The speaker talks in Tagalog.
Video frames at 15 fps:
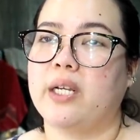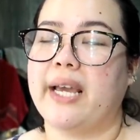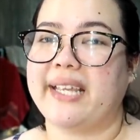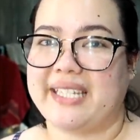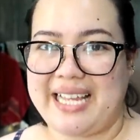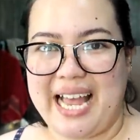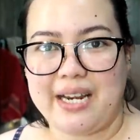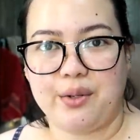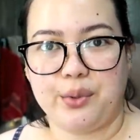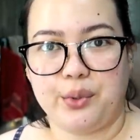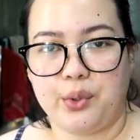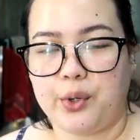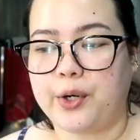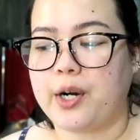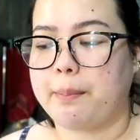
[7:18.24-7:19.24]
Gaisano
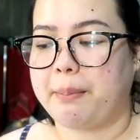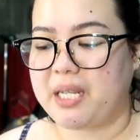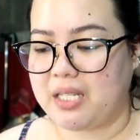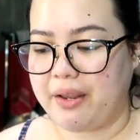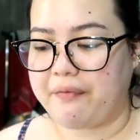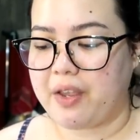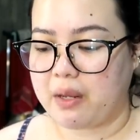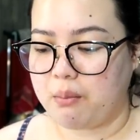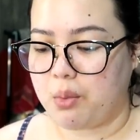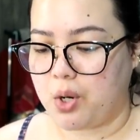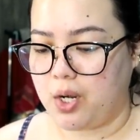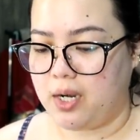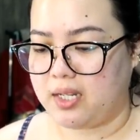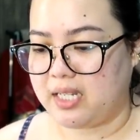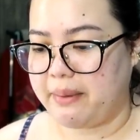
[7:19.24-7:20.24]
or Pacific
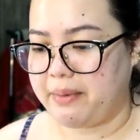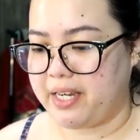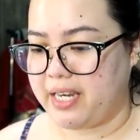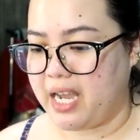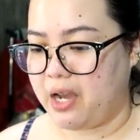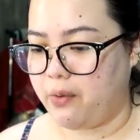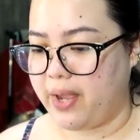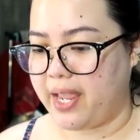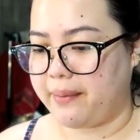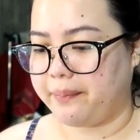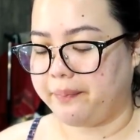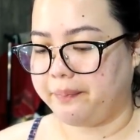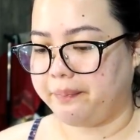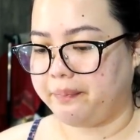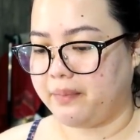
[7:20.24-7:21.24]
Mall sa Mandaue.
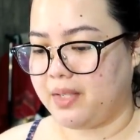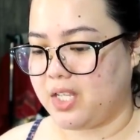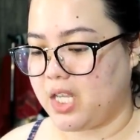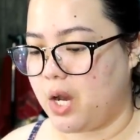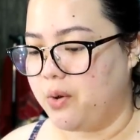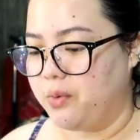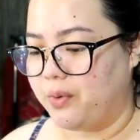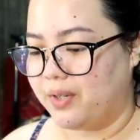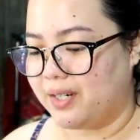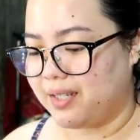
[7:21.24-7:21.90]
Yun.